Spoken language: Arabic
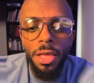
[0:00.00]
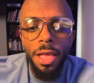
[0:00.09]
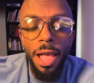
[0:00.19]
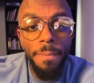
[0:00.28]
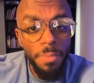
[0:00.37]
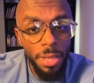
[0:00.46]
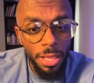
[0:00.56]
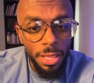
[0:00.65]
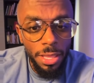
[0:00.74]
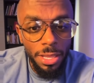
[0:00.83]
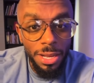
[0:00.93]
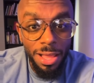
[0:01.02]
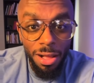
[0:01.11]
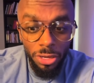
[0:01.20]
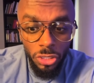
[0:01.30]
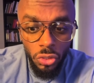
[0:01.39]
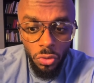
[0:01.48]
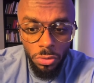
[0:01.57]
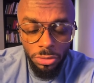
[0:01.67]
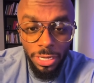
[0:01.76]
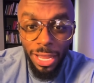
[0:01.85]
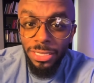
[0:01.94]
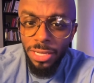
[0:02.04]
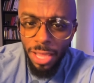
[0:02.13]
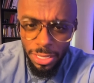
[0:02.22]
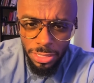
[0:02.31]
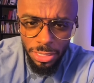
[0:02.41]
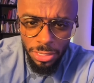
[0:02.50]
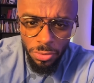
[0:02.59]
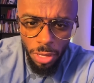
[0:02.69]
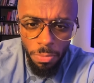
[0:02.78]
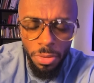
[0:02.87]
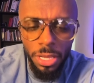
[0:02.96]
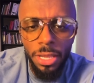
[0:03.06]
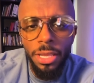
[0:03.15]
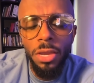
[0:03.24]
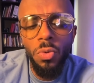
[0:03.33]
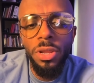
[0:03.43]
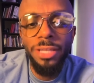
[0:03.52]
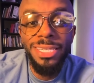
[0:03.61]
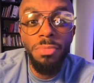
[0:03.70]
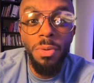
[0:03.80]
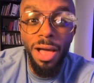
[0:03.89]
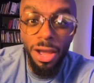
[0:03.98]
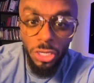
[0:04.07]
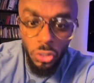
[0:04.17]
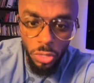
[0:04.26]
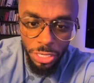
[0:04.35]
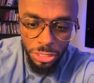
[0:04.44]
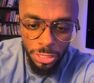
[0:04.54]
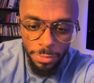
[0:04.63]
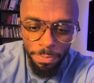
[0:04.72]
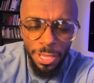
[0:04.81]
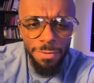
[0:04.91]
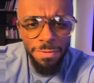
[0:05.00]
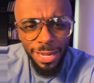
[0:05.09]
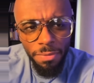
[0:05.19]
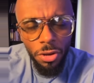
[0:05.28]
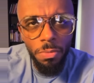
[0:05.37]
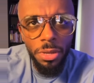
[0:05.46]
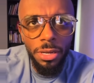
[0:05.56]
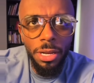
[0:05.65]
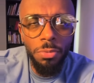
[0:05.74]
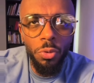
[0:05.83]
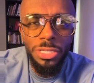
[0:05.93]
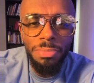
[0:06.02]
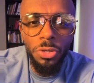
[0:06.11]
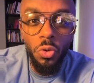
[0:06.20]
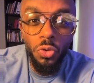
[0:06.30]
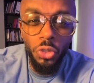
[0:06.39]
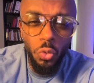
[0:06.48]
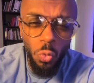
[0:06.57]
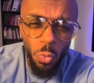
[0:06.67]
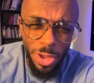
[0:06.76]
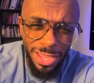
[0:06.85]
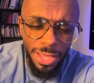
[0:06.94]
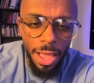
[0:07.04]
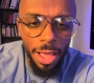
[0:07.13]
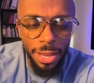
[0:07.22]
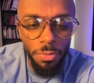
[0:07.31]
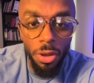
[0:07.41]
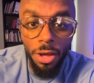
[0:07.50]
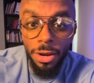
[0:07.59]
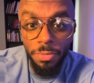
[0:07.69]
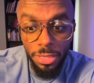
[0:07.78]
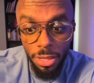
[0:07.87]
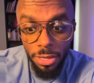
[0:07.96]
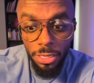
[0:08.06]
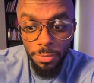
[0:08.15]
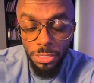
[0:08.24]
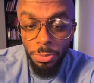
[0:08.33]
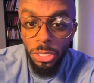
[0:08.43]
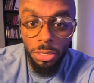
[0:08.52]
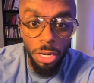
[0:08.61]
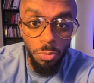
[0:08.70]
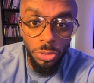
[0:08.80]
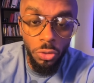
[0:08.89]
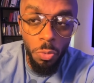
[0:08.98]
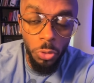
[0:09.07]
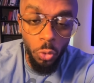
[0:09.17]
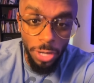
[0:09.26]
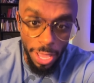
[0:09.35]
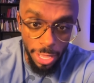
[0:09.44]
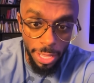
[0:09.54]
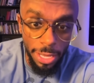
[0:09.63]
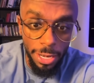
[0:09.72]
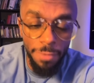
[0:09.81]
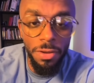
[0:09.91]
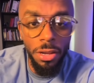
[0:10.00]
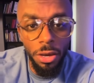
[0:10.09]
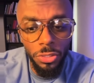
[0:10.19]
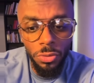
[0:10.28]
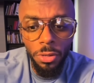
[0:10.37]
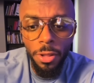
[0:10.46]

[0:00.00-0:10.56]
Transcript: اما الايزو طريقه العزل اما هو اللي يتسمى الايزوليشن الفرق بينهم ان البروتين بيكون شوي اعلى مقارنه بالثاني نسبه الكرب والدهون بتكون اقل في الايزو